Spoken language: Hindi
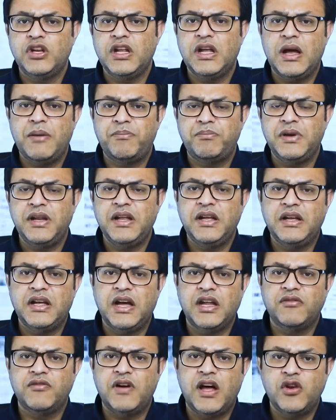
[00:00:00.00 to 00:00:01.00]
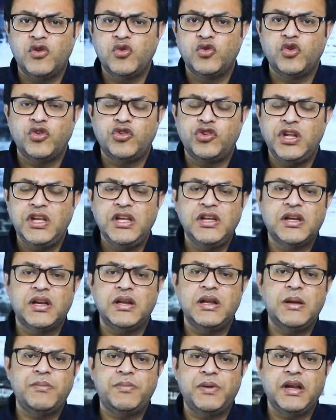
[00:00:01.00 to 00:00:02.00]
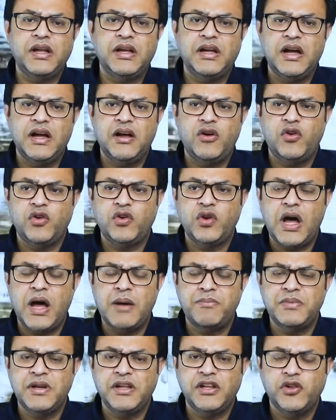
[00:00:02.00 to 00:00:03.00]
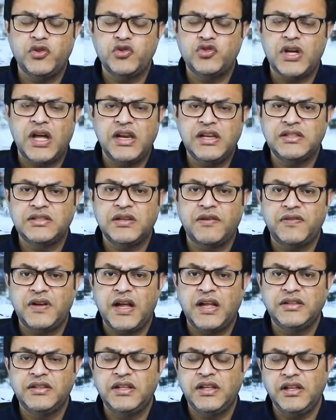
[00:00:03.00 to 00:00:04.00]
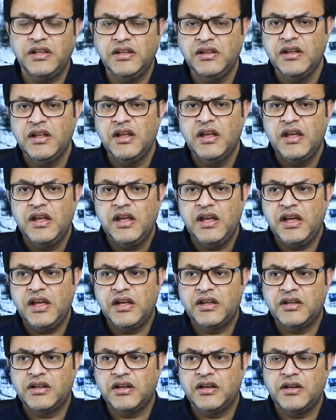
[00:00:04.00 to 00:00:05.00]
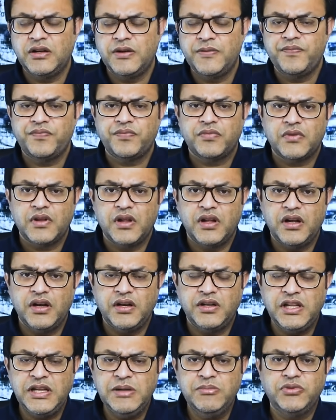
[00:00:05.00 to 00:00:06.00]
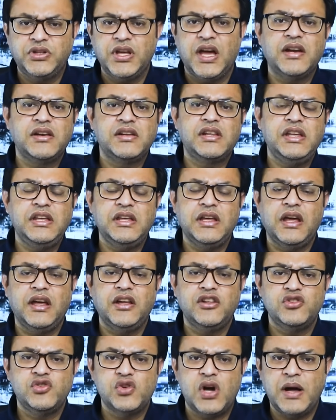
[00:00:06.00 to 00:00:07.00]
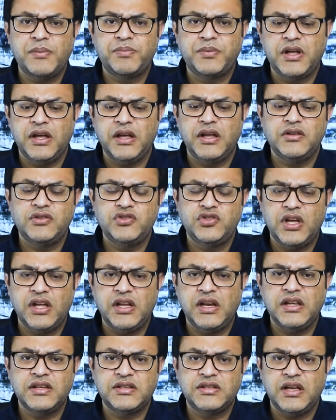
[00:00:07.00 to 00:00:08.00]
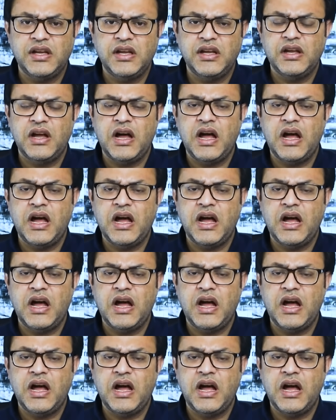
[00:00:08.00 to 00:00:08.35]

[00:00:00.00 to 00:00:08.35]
उन्हें अपने घर वालों को ठीक करना पड़ेगा और आपने ये चालीस अफराद की एक टीम तैयार की है जो आपके चेहरे से